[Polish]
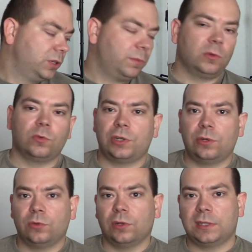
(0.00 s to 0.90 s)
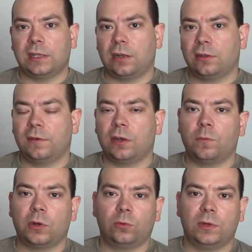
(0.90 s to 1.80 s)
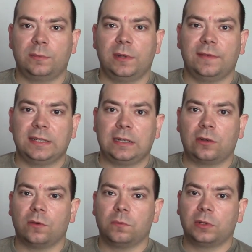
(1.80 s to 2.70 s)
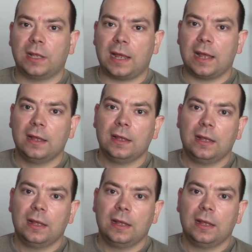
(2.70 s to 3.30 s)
przy podłączeniu do standardowego portu USB 2.0 komputera